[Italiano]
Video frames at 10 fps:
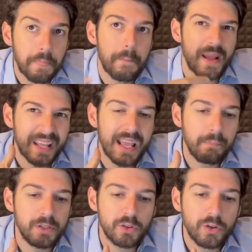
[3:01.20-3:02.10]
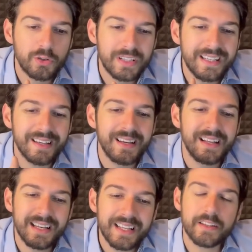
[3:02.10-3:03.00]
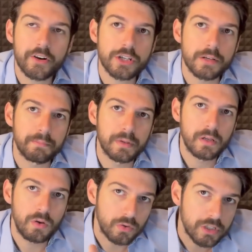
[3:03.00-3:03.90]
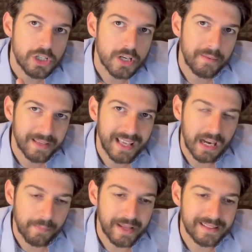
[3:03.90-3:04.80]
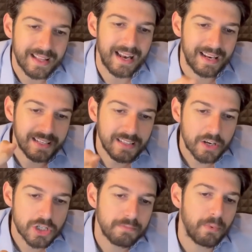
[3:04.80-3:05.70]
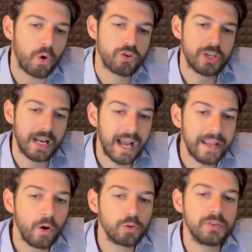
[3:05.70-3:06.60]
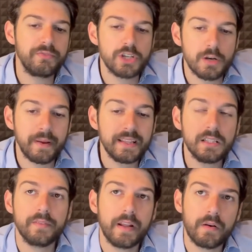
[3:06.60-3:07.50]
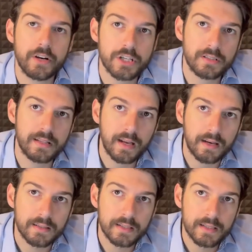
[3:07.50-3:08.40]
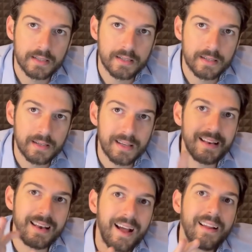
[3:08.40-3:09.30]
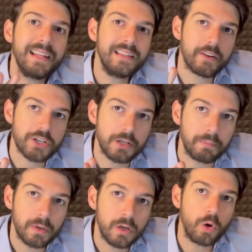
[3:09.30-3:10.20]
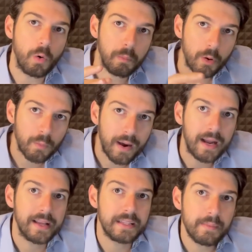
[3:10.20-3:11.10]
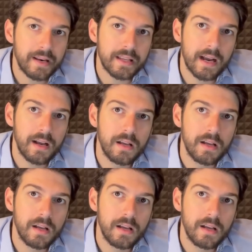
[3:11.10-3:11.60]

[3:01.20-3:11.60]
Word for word: perché ha bisogno di leadership. Lo dice chiaramente, la leadership o ce l'hai o difficilmente ti viene a una certa età. La leadership con Pogba e Di Maria